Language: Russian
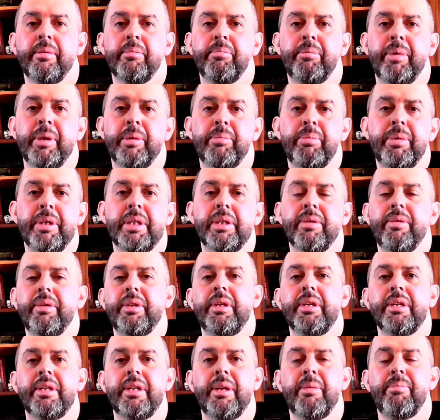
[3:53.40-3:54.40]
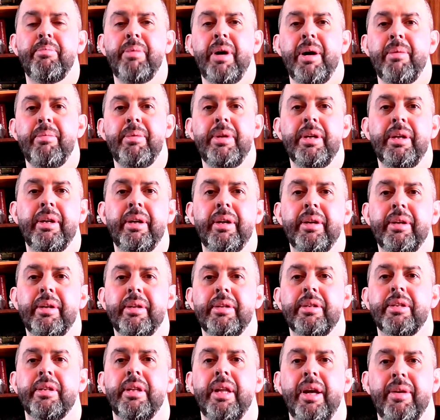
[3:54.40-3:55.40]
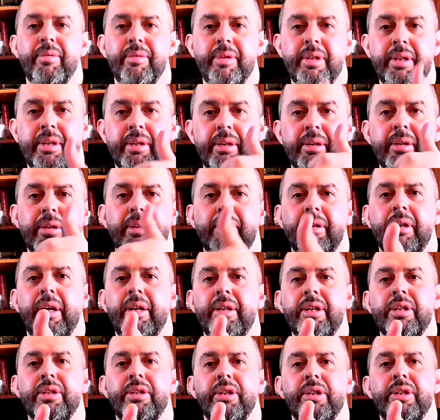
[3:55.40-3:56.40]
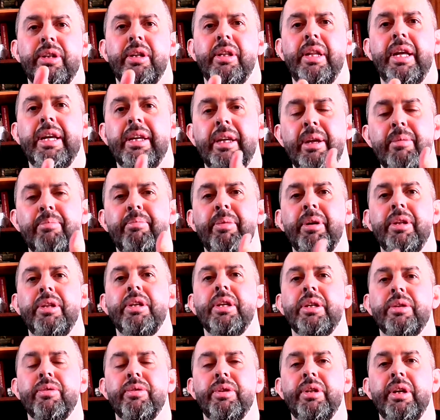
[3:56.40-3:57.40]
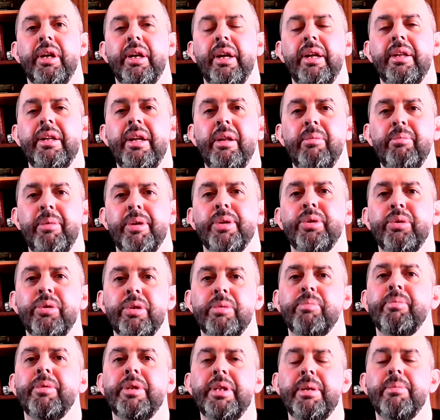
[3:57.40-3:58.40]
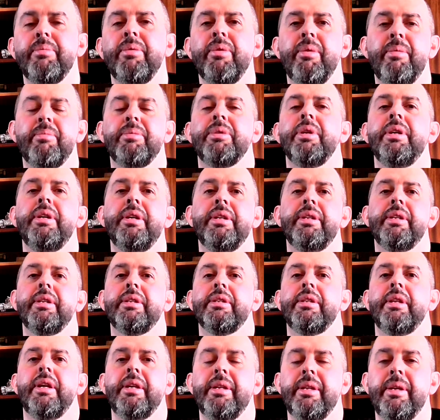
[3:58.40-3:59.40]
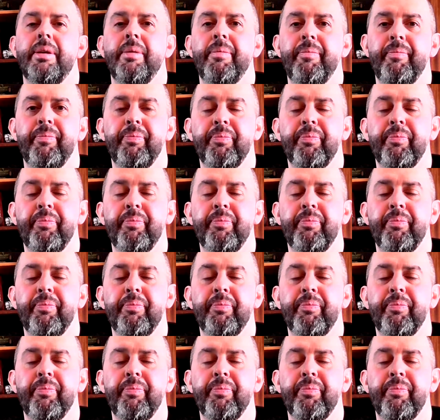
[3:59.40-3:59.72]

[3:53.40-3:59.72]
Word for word: Подписывайтесь на паблик, ставьте, конечно же, лайки, поддерживайте канал. Большое спасибо вам за это, кстати.